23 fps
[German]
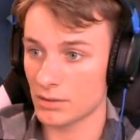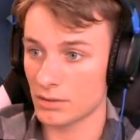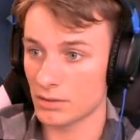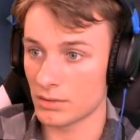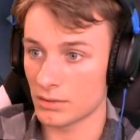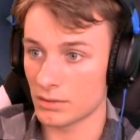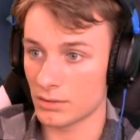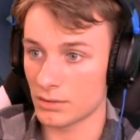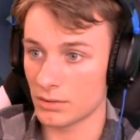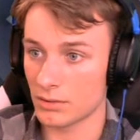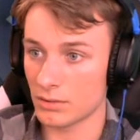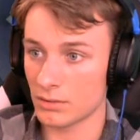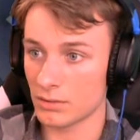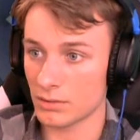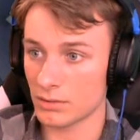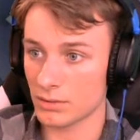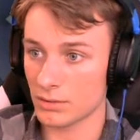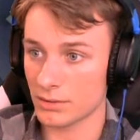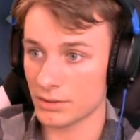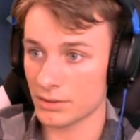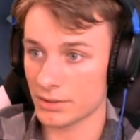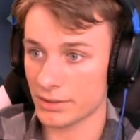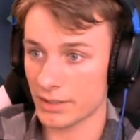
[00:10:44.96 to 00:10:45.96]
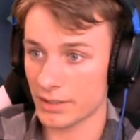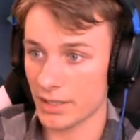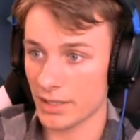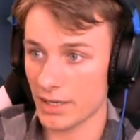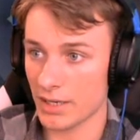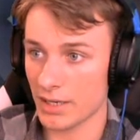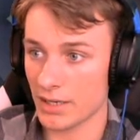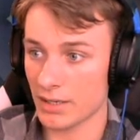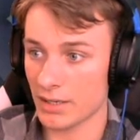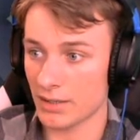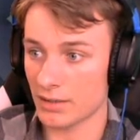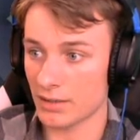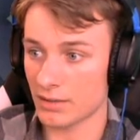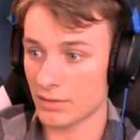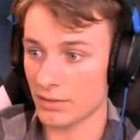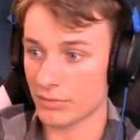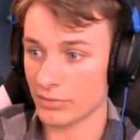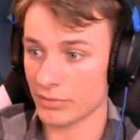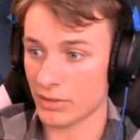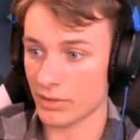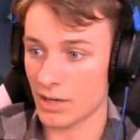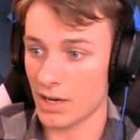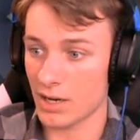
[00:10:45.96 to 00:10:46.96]
Okay, die
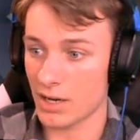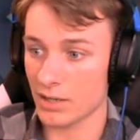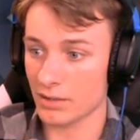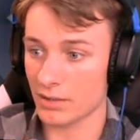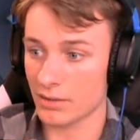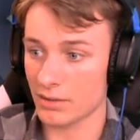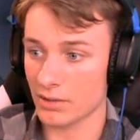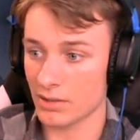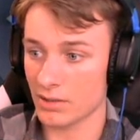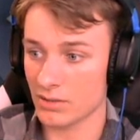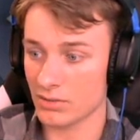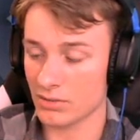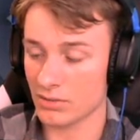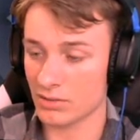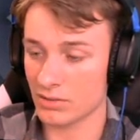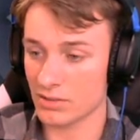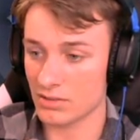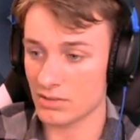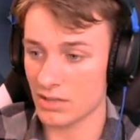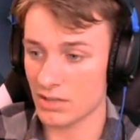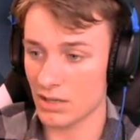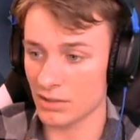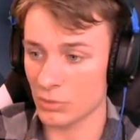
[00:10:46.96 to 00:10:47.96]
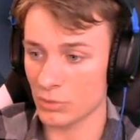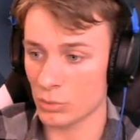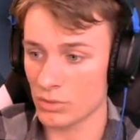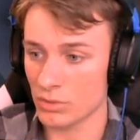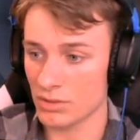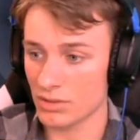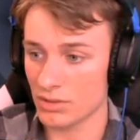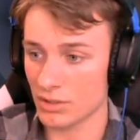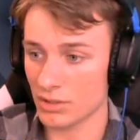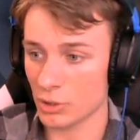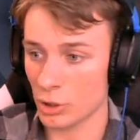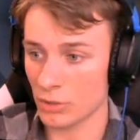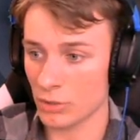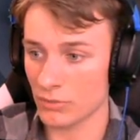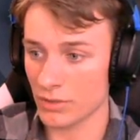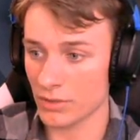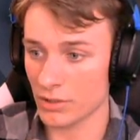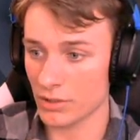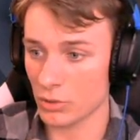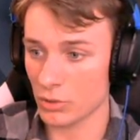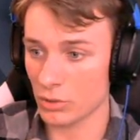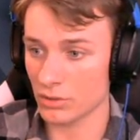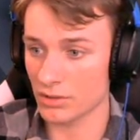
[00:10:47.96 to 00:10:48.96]
Frage ist, die Sachen hier unten, die können
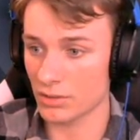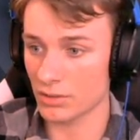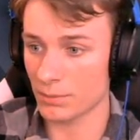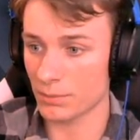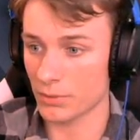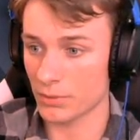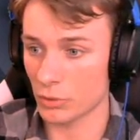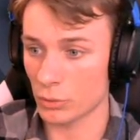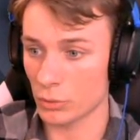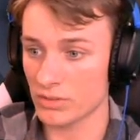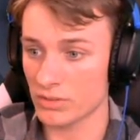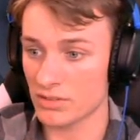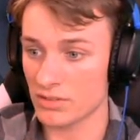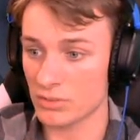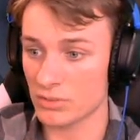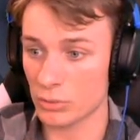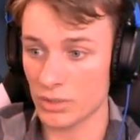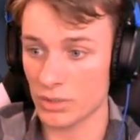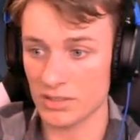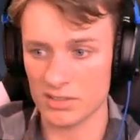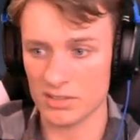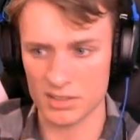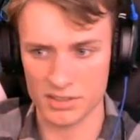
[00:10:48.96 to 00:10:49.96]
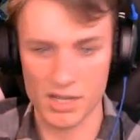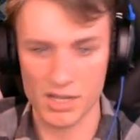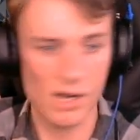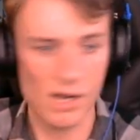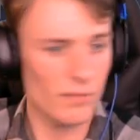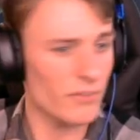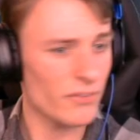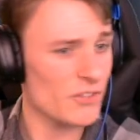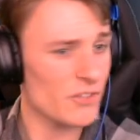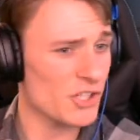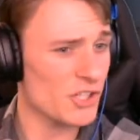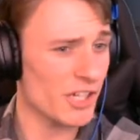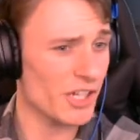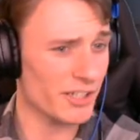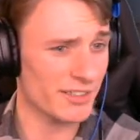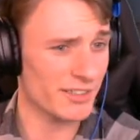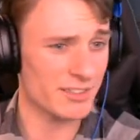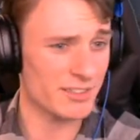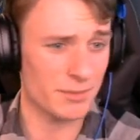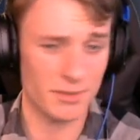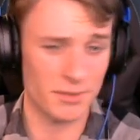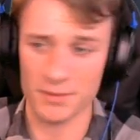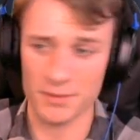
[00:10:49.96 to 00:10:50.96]
wir noch nicht benutzen. Sogar ein Signalverstärker,
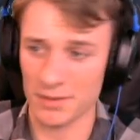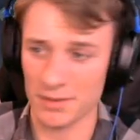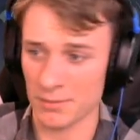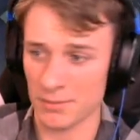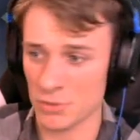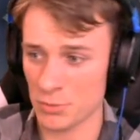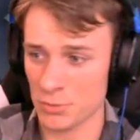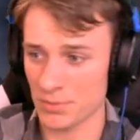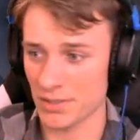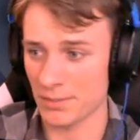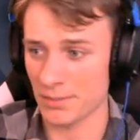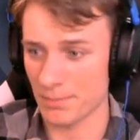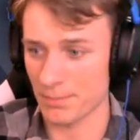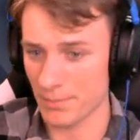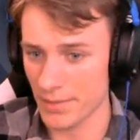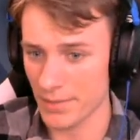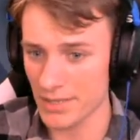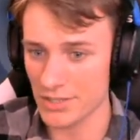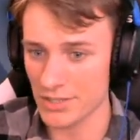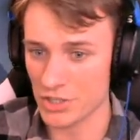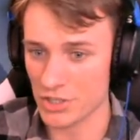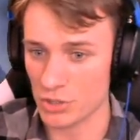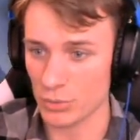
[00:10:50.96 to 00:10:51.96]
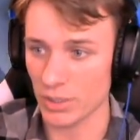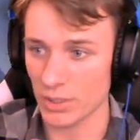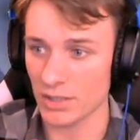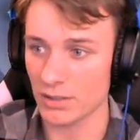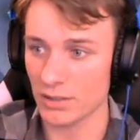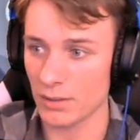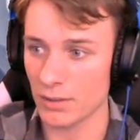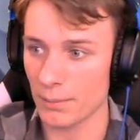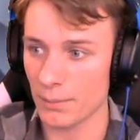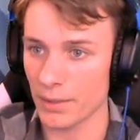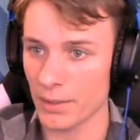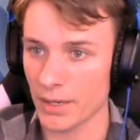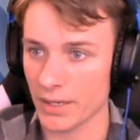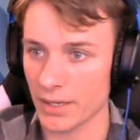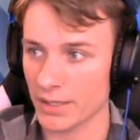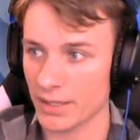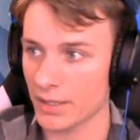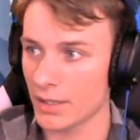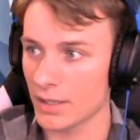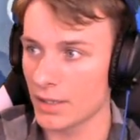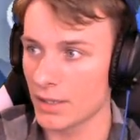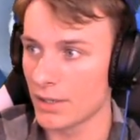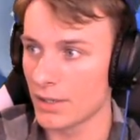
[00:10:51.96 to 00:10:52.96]
also wieder mit dem Spiel. Mensch, welcome
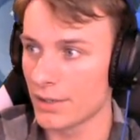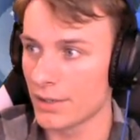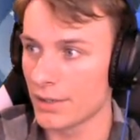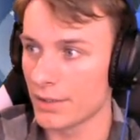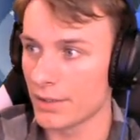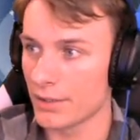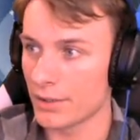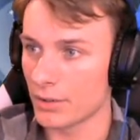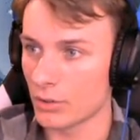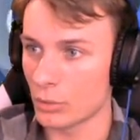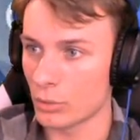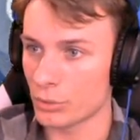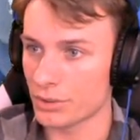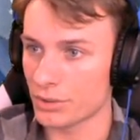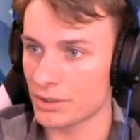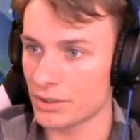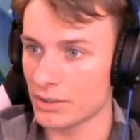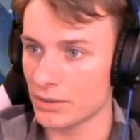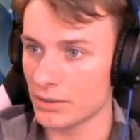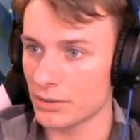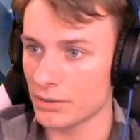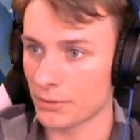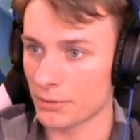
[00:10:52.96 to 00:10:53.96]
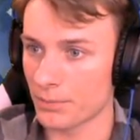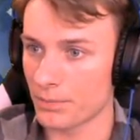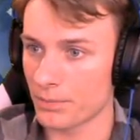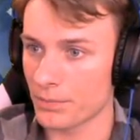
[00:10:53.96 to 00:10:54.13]
back. Okay.